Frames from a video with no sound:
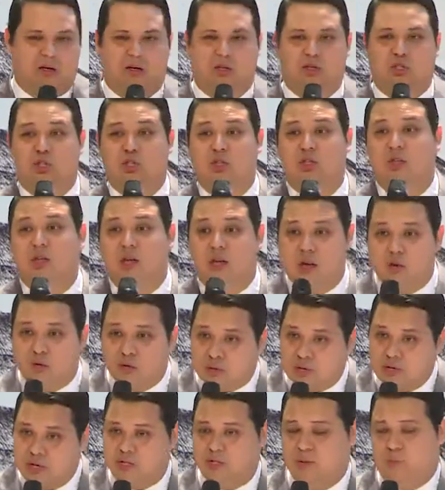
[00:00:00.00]
de
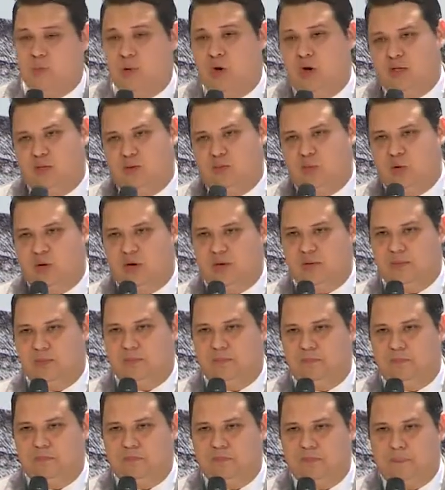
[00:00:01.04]
Deus nesse próximo ano?
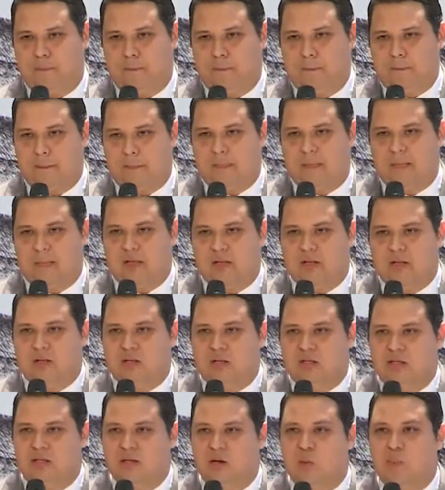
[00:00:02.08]

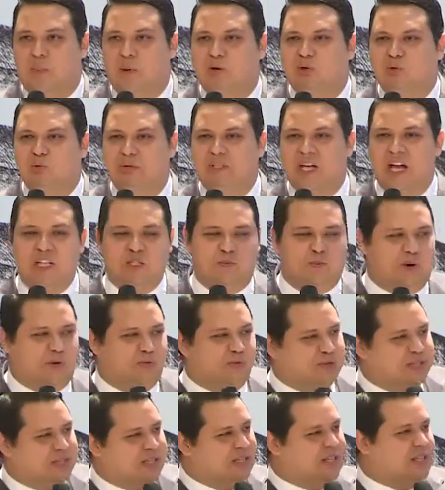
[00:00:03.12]
Se eu perguntasse para
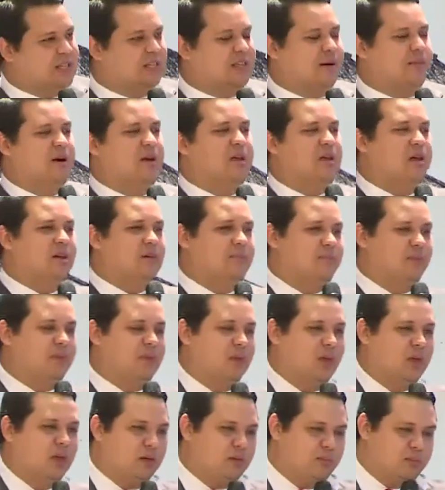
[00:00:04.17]
você nessa manhã,
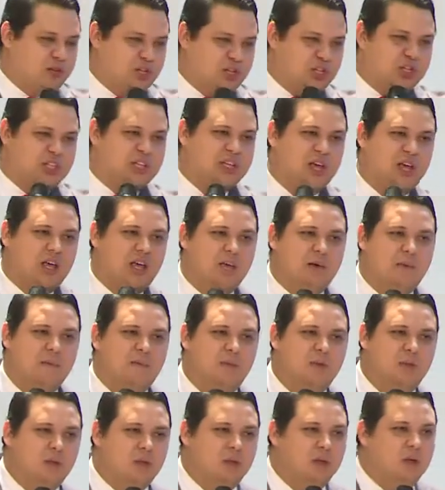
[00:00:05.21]
me diz aí
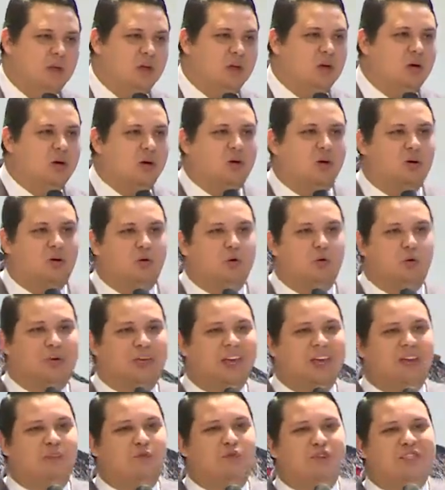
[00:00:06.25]
o
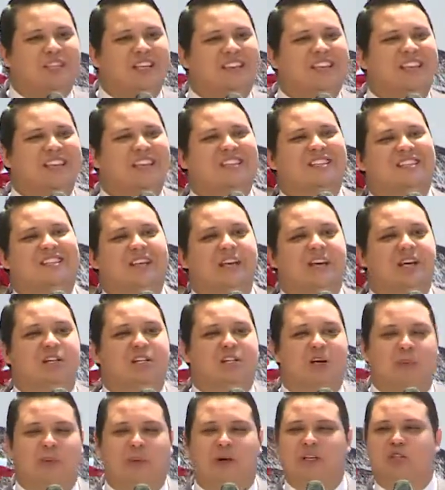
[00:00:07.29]
que, que você
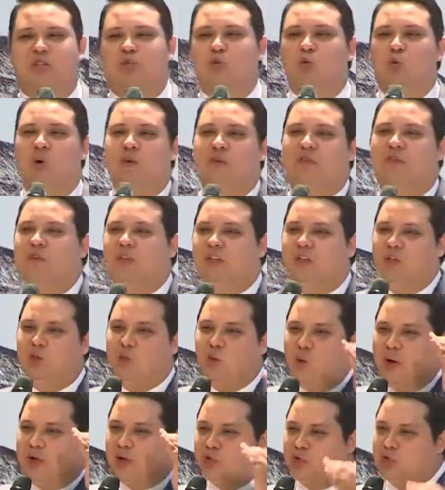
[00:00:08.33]
deseja para a sua vida
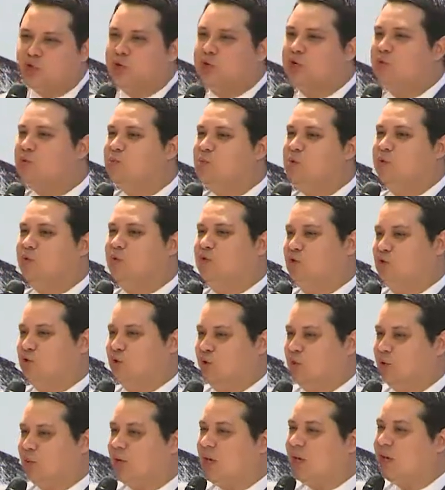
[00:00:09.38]
no ano de
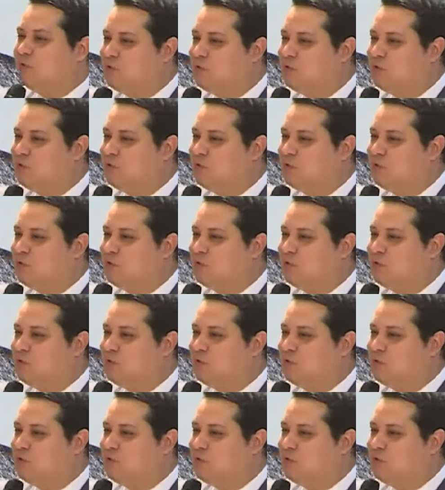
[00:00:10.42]
2018? O que, que